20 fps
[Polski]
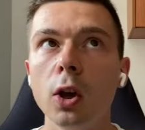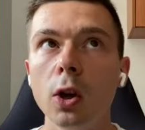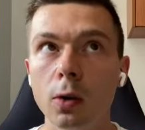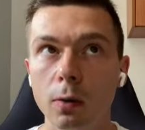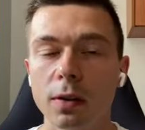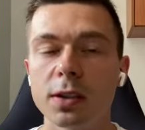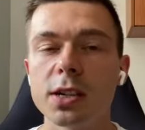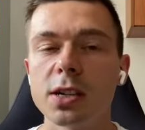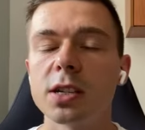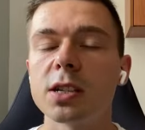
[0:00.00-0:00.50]

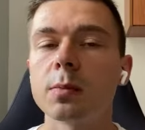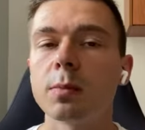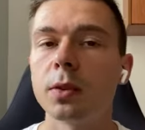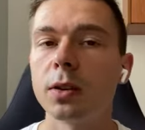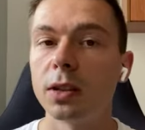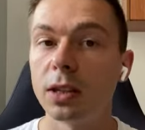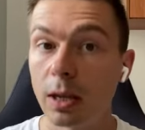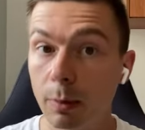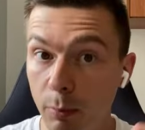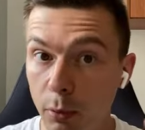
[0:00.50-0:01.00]
uważać, żeby
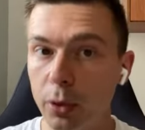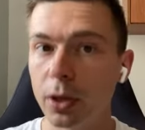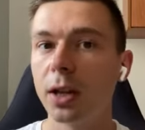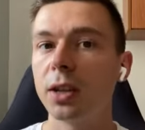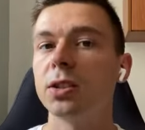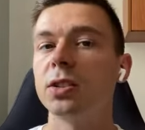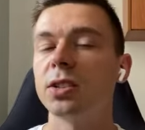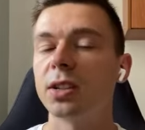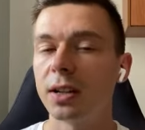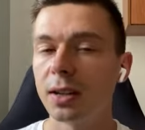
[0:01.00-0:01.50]
nie
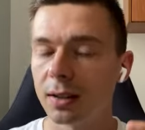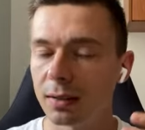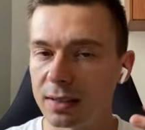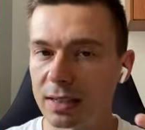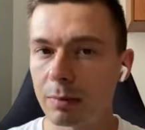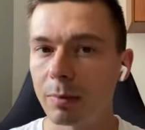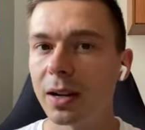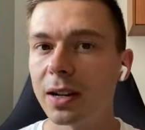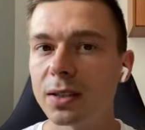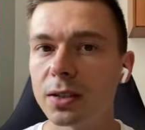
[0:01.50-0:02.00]
bujać się
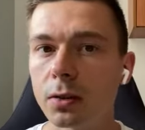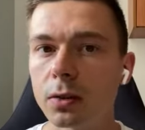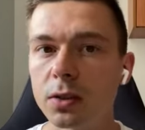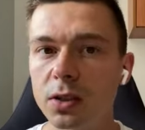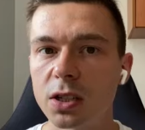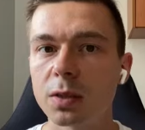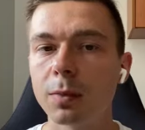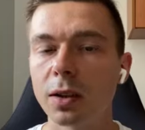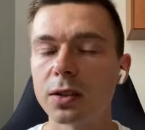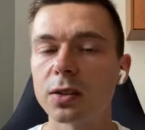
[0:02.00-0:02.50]
za bardzo,
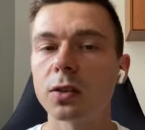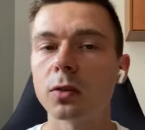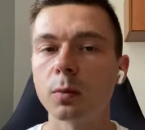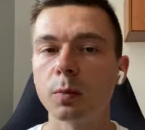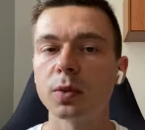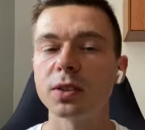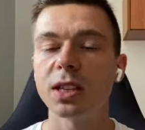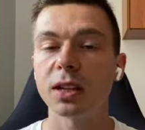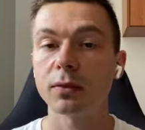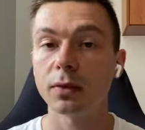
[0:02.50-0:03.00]
trzymać tą
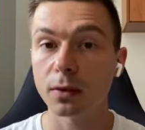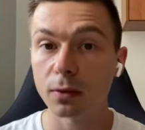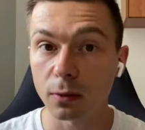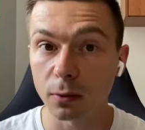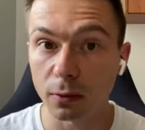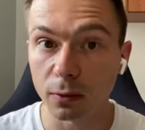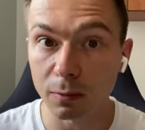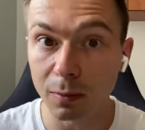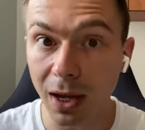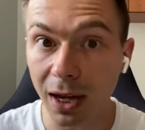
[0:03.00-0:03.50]
postawę
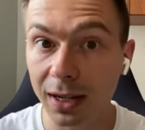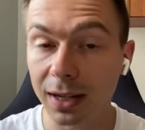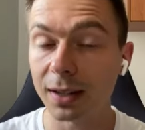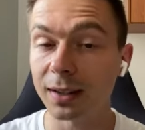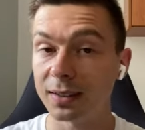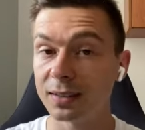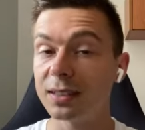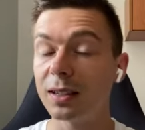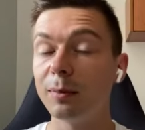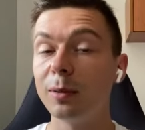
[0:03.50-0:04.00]
w miarę
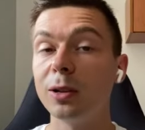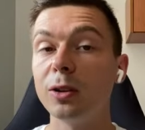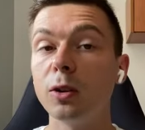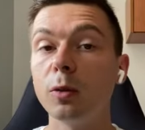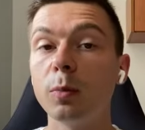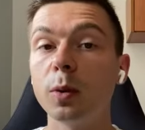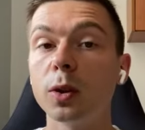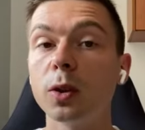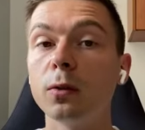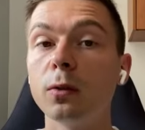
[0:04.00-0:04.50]

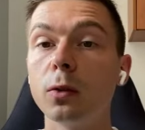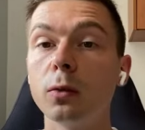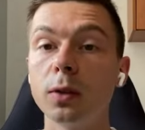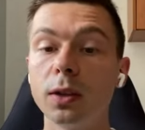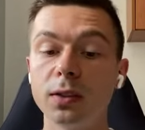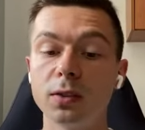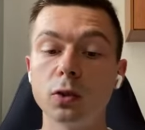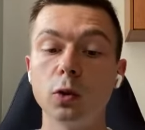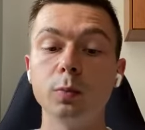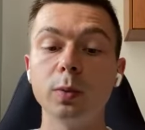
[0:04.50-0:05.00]
stabilną, pionową
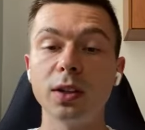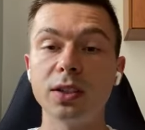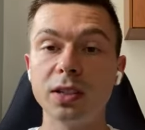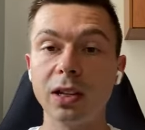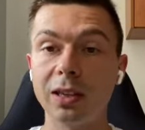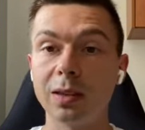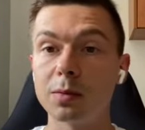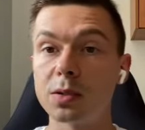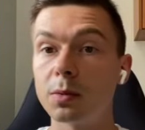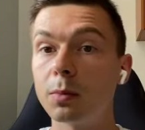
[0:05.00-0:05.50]
i skupiać się
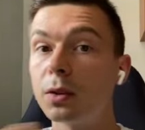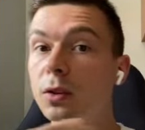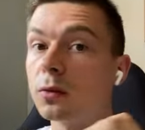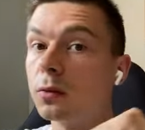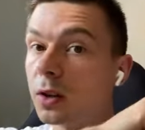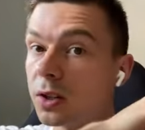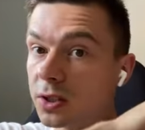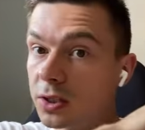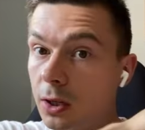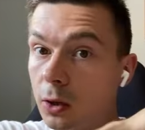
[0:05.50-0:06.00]
na tym, żeby to
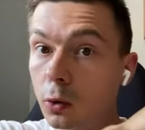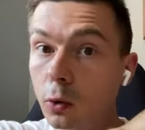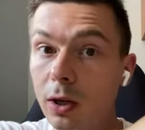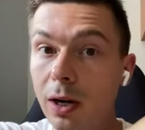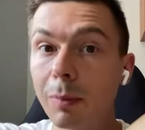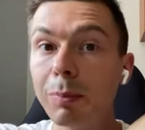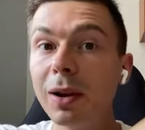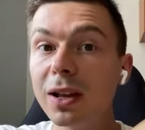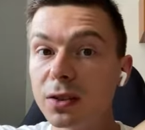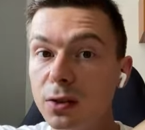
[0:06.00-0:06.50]
właśnie
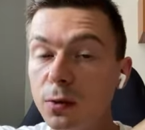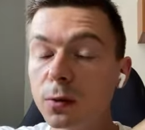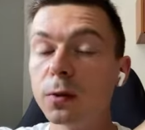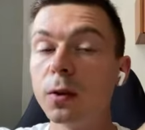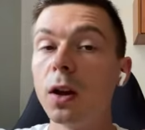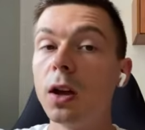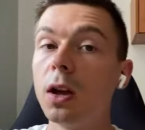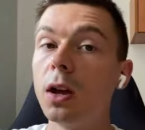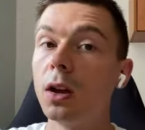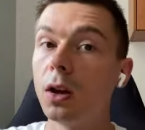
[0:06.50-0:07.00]
góra pleców
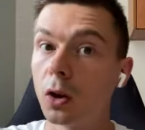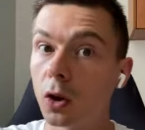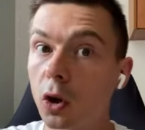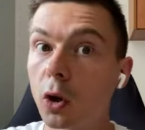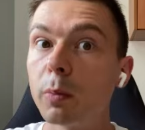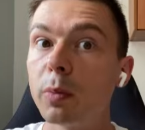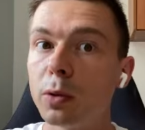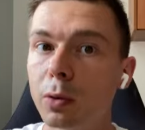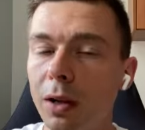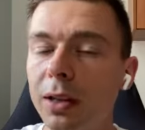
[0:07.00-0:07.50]

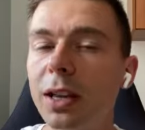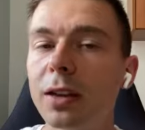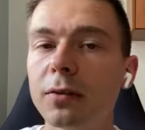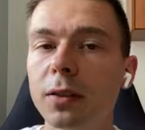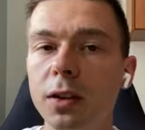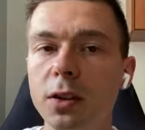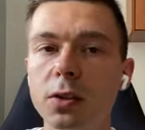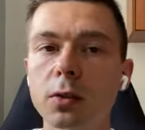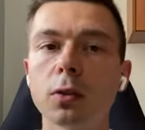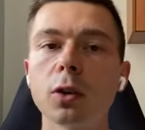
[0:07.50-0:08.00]
robiła
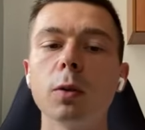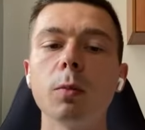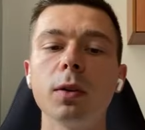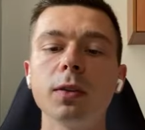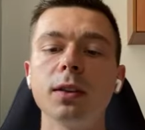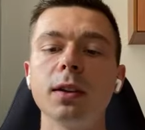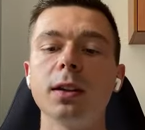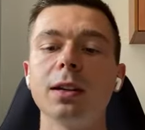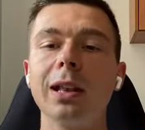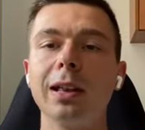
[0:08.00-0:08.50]
największą
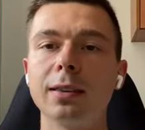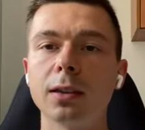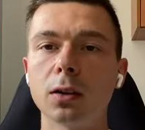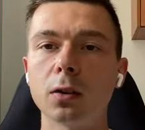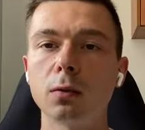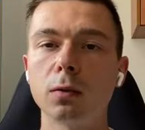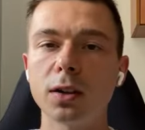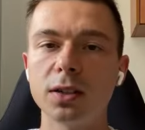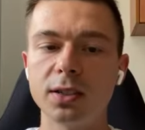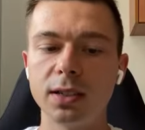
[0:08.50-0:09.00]
robotę i
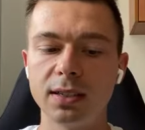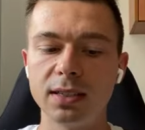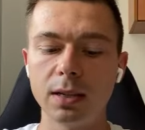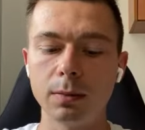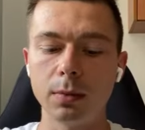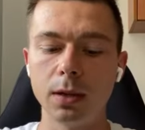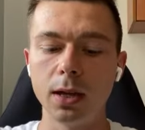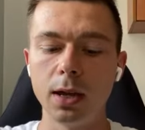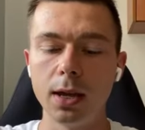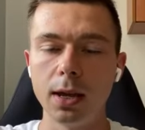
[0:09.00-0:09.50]
dlatego właśnie
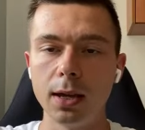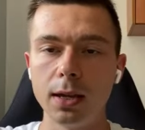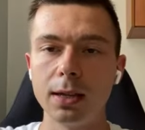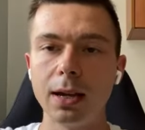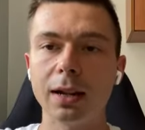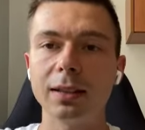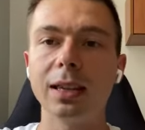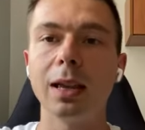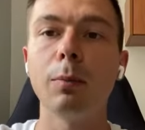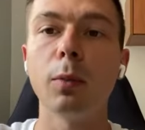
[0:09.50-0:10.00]
chcemy
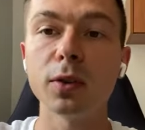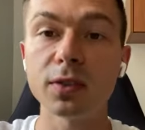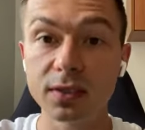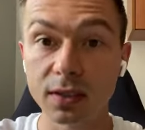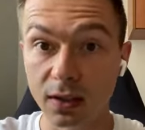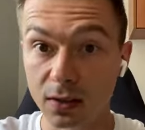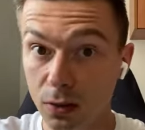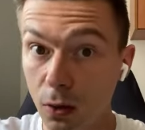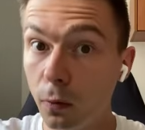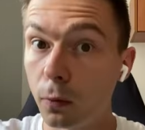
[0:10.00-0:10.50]
jak
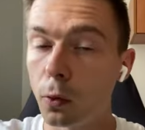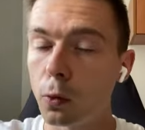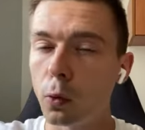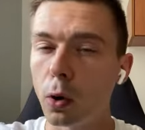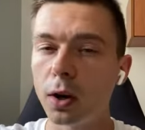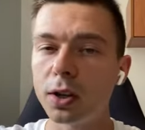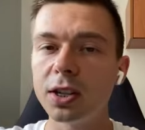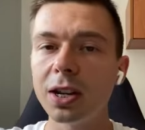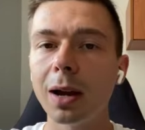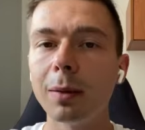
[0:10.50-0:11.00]
najmocniej znowu
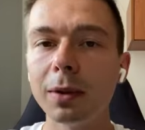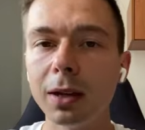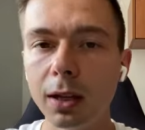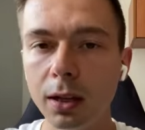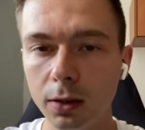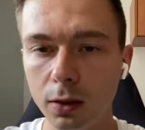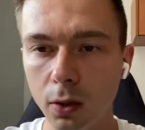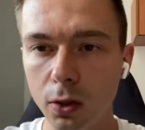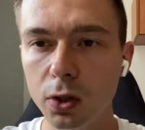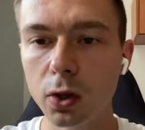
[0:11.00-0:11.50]
łokciami
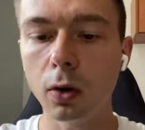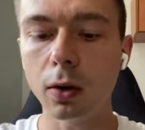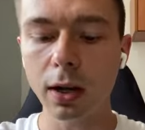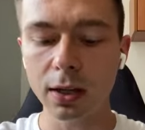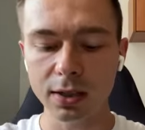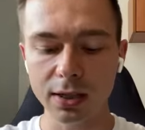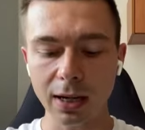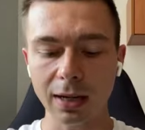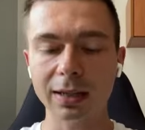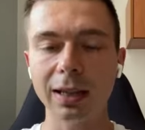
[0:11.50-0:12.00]

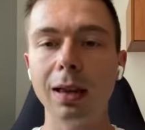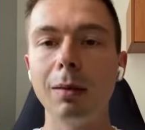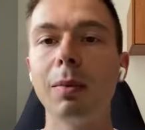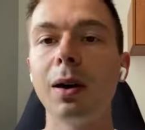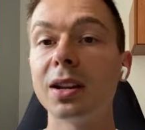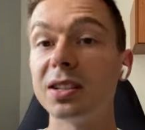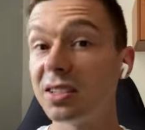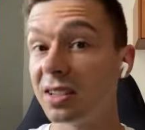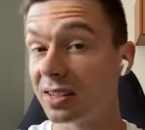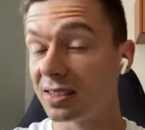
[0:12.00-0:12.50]
dociągać jak
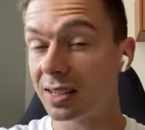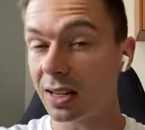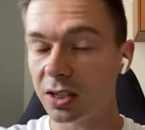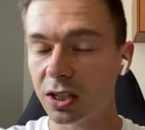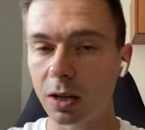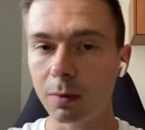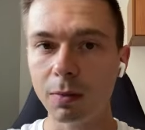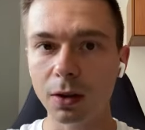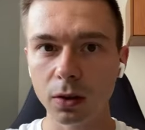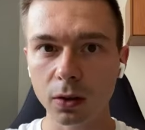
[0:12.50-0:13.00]
najbardziej za
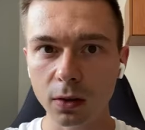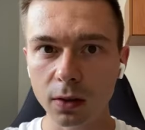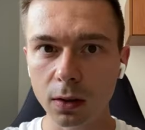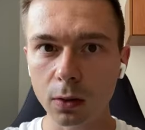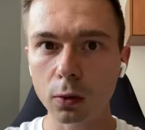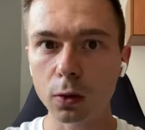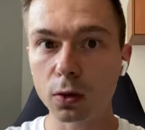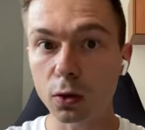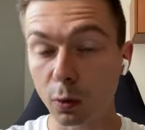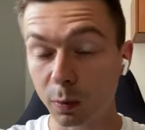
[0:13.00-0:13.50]
siebie do
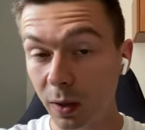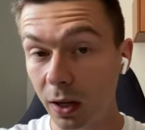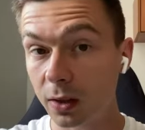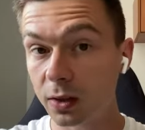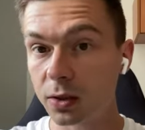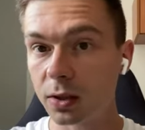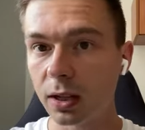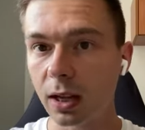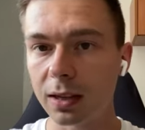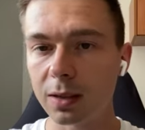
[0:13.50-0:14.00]
tyłu,
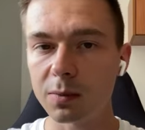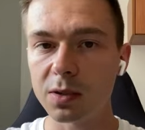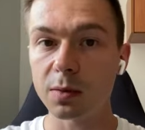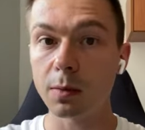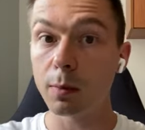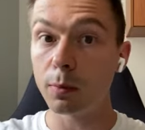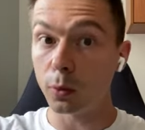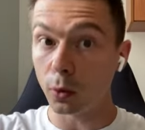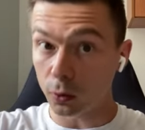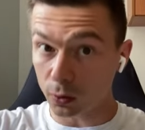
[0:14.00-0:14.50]
skupiając się na tym,
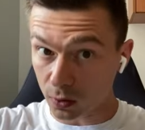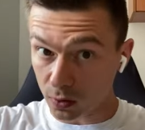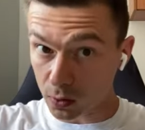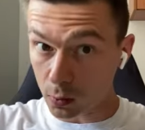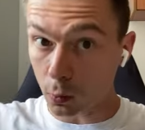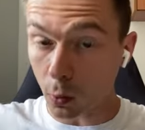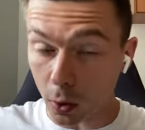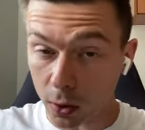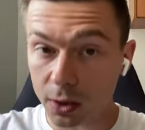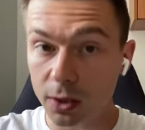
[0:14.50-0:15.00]
żeby było to z
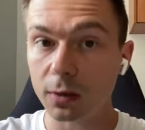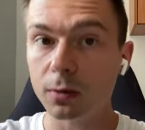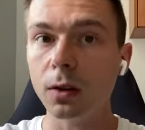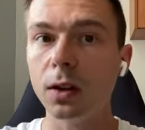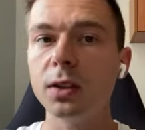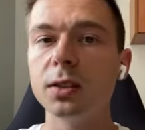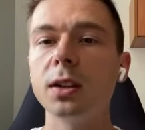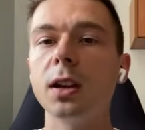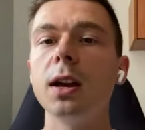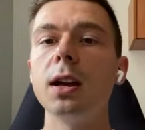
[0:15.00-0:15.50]
łokci
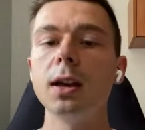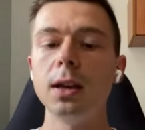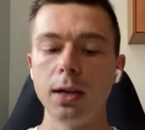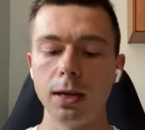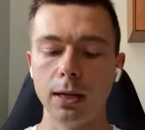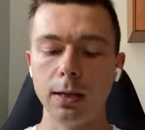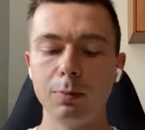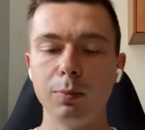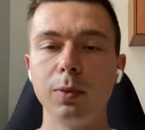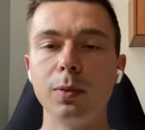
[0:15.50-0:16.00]
właśnie
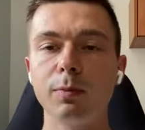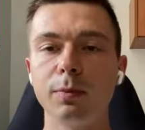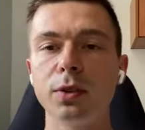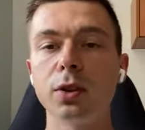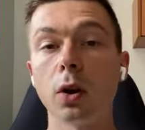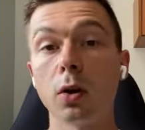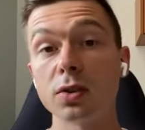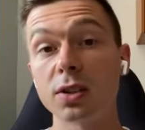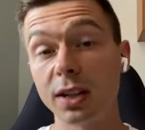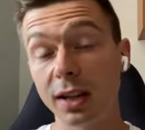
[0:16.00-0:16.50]
i
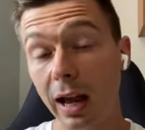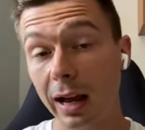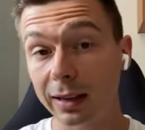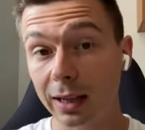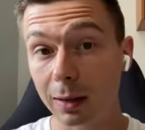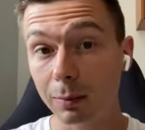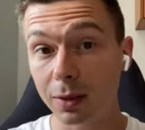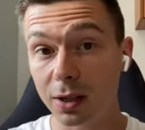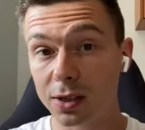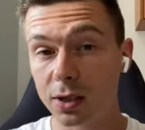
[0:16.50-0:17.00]
drążek jak
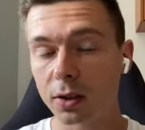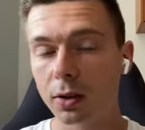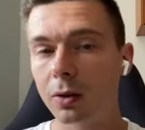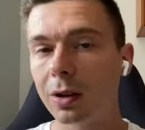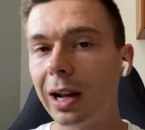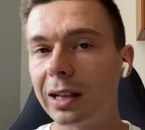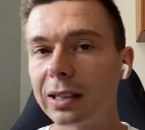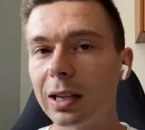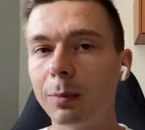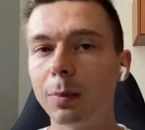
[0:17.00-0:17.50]
najbliżej do
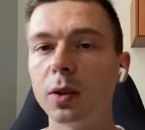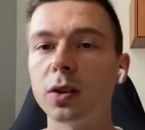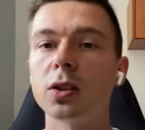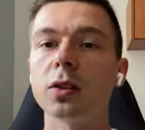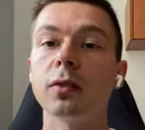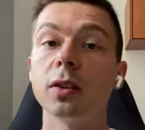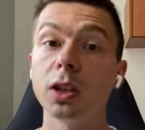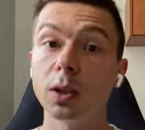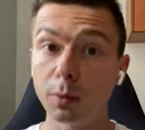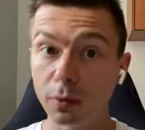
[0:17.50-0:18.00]
klatki
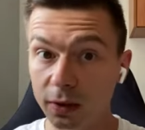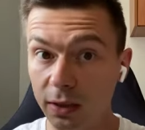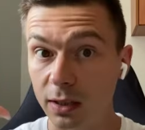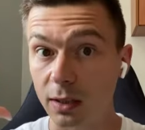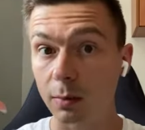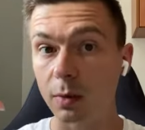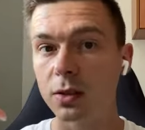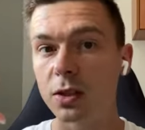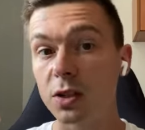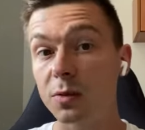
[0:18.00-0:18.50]
piersiowej, no bo
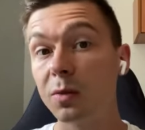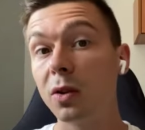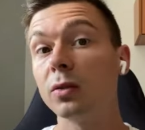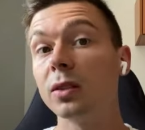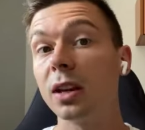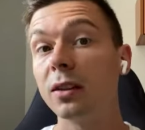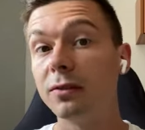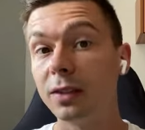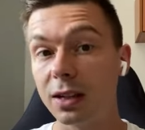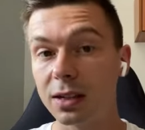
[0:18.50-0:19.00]
wtedy będziesz miał
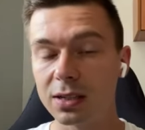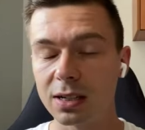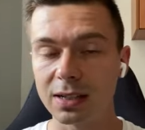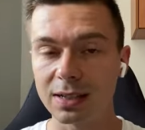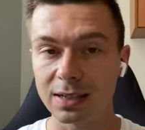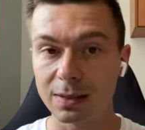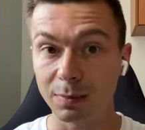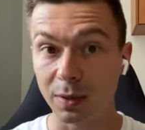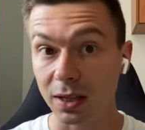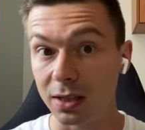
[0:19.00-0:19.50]
największe
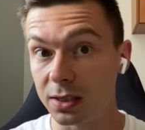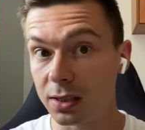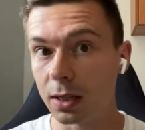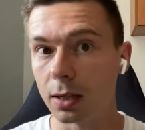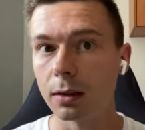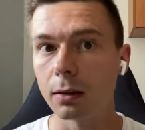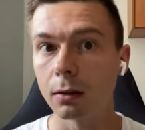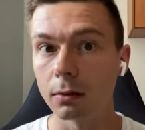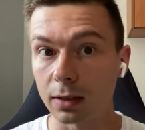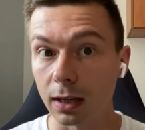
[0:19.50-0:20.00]

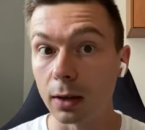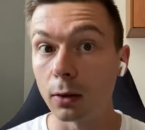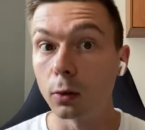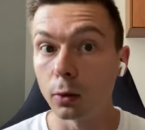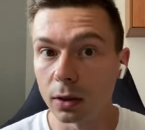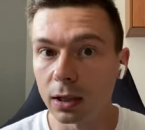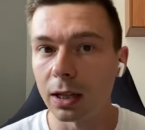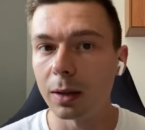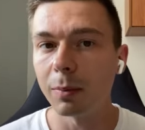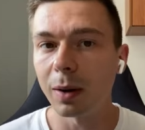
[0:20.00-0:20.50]
spięcie tej
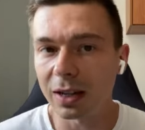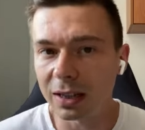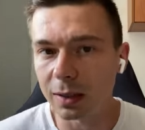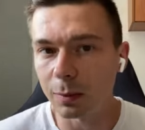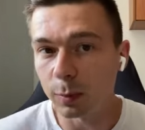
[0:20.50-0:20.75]
górnej partii